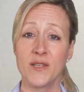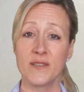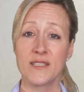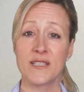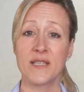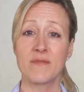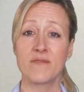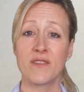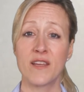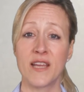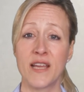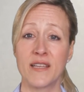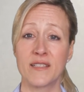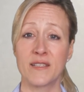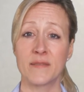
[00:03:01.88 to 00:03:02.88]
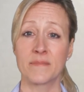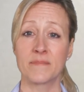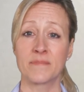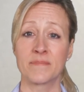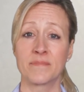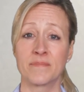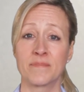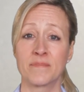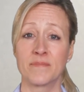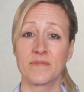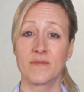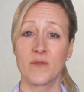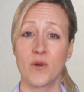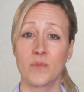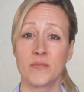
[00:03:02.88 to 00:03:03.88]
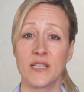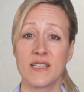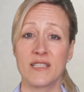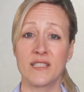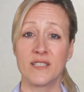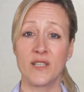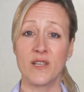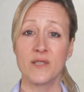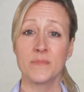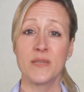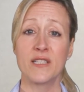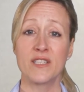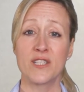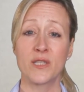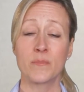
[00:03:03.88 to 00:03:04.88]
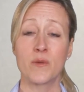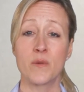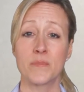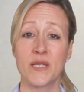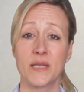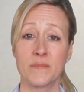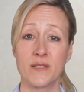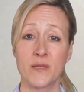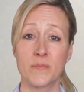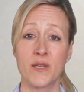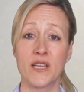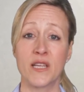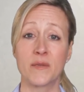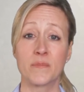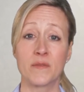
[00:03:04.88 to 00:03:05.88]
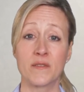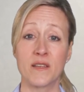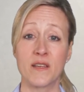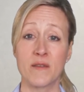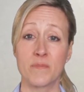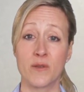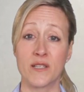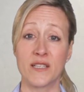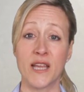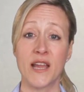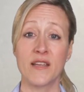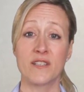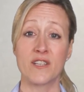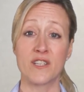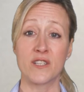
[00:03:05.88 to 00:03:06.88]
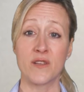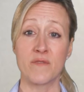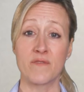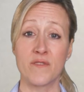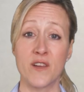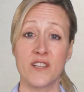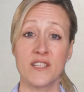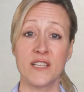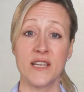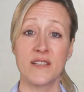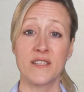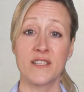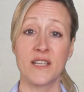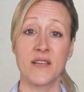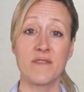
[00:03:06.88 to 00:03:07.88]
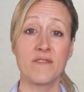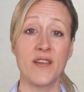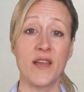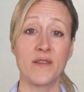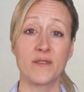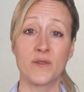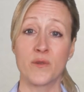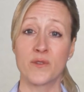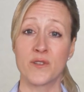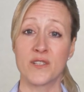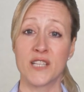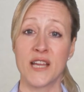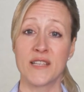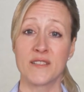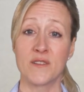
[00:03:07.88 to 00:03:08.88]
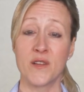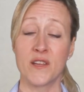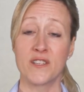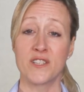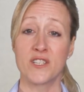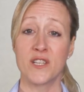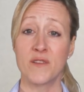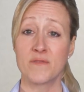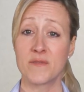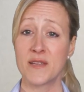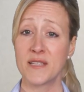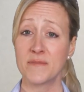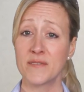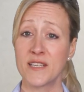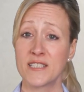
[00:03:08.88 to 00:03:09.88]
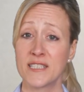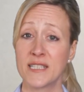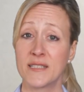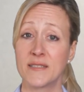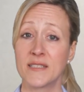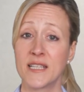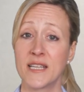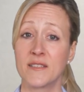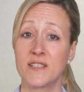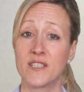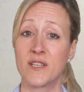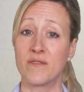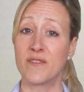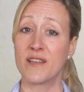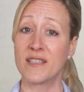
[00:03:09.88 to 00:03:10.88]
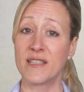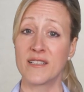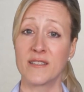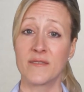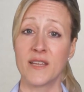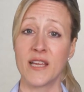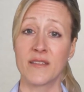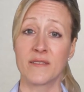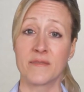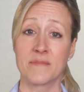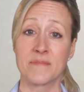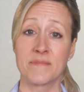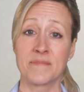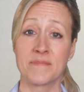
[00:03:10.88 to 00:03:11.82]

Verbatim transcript: Aussehen verleiht. Um dieses kosmetische Problem zu beheben, muss der alte Stoff vollständig entfernt und durch einen neuen Stoff mit dem richtigen Klebstoff ersetzt werden.